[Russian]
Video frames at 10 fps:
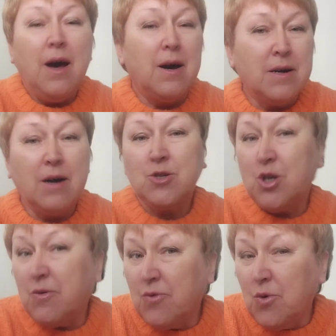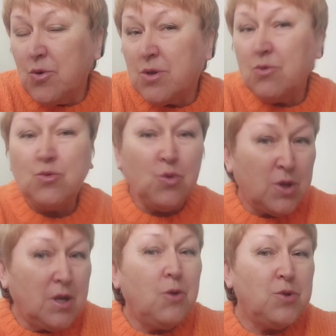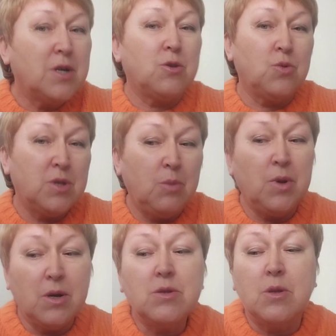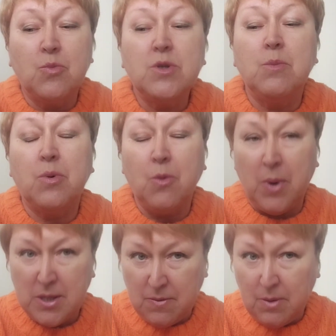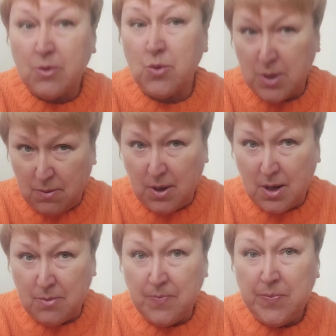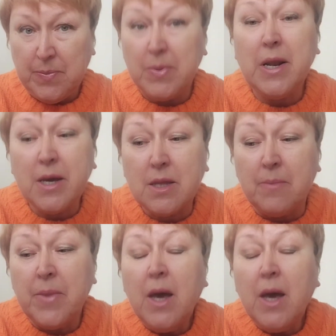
а как чего, ну, то есть те люди, которые собираются, допустим, покупать своим родственникам билеты.